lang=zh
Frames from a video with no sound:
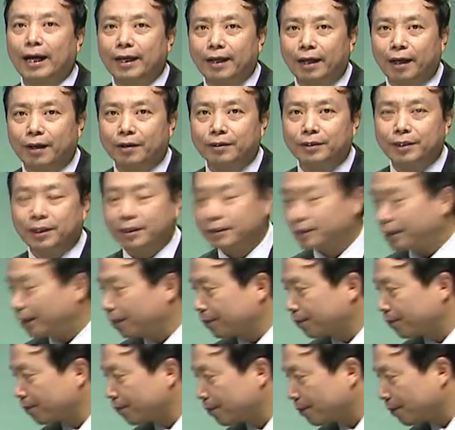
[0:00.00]
要接着讲。
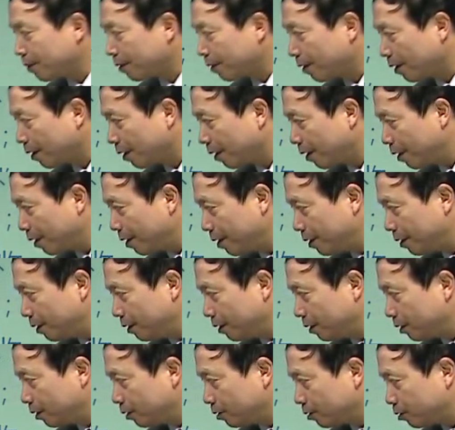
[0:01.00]

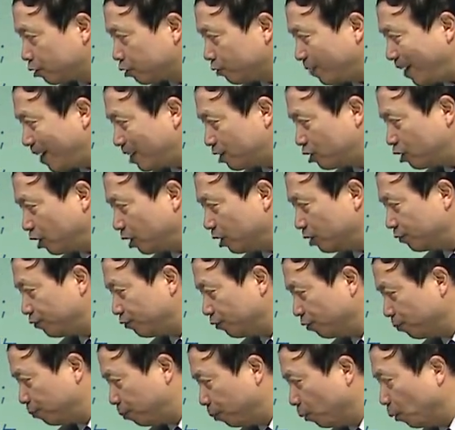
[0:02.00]
此外，政
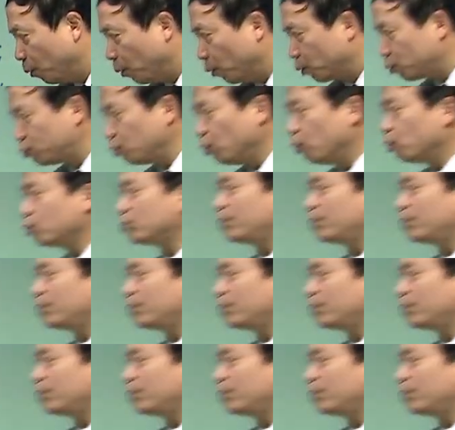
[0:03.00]
府补助